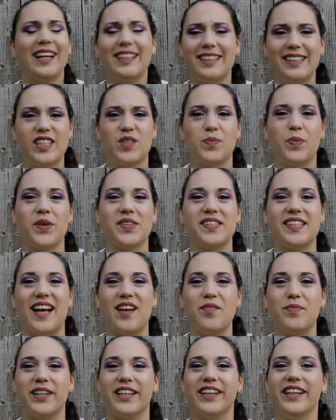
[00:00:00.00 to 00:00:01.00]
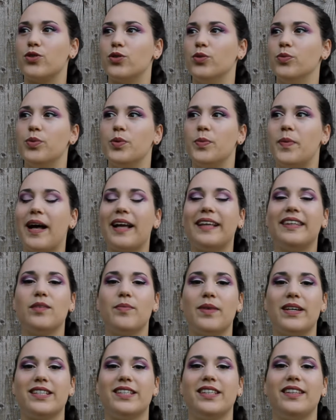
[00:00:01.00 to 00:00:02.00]
indispensable. Je ne peux pas
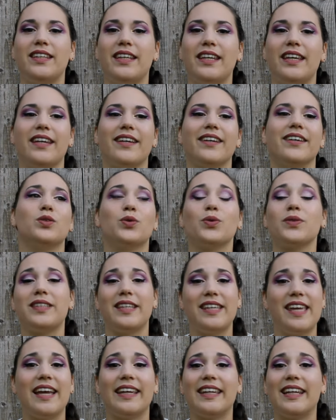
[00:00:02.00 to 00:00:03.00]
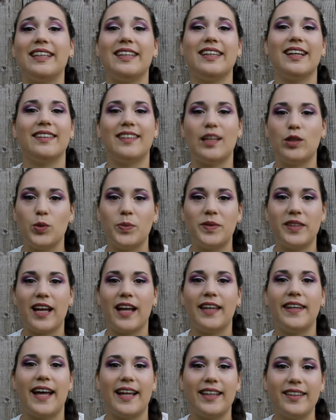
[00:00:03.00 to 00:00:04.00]
imaginer conseiller à quelqu'un d'adopter
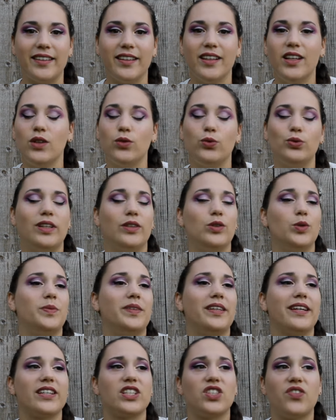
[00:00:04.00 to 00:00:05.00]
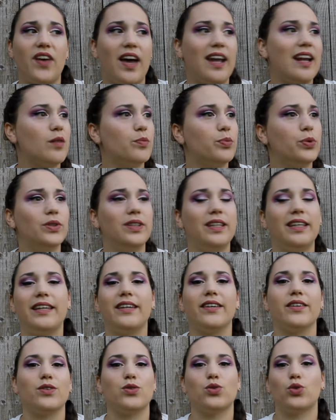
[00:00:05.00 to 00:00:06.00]
un âne ou d'adopter un cheval, un
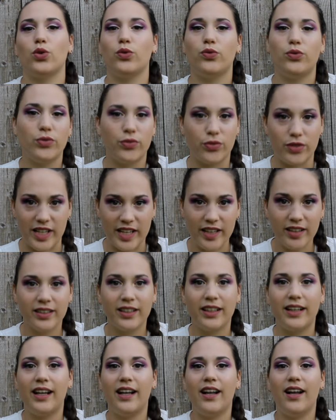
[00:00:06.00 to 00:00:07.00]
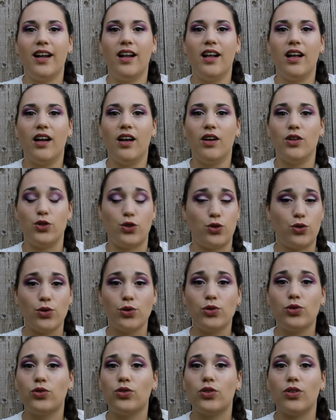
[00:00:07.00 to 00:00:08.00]
poney, ce que vous voulez,
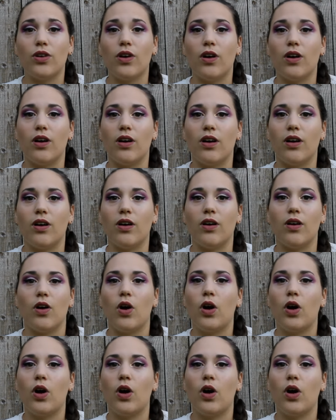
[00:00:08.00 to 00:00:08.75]
juste euh,